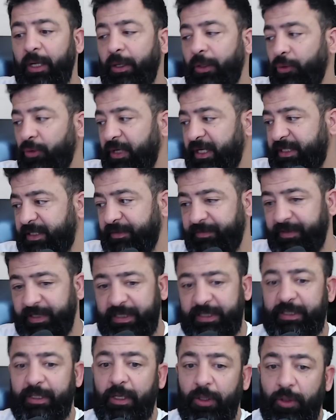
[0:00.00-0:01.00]
Nur, dass ihr
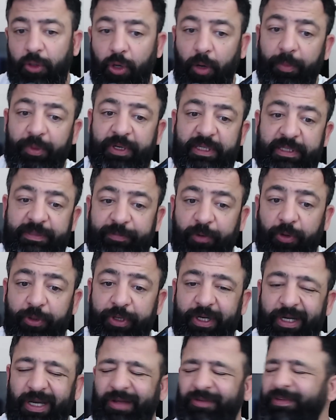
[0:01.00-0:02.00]
wisst, Kommendes
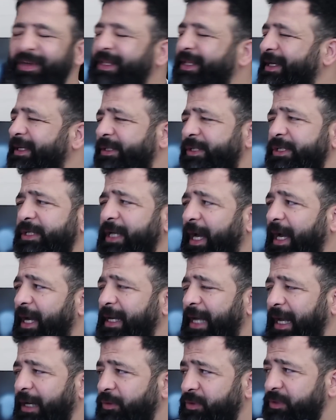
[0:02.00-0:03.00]
Wochenende wird richtig
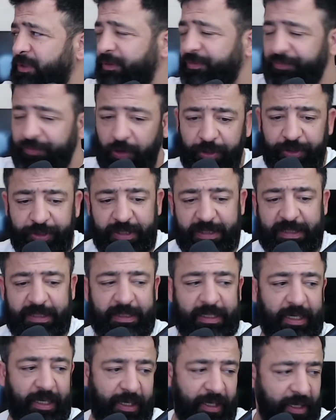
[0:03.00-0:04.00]
geil. Alle unsere Freunde sind
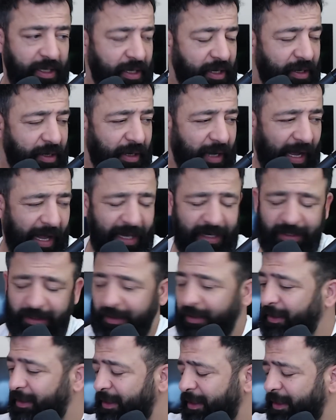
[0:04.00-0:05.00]
da.
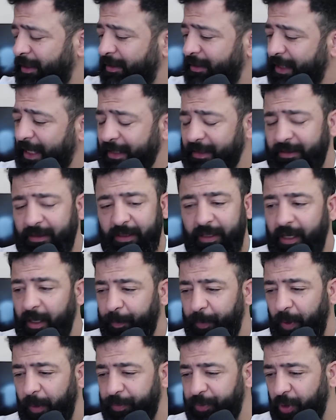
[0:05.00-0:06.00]
Alle ganze
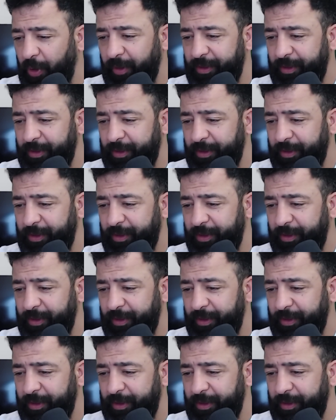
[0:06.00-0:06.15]
Hip-Hop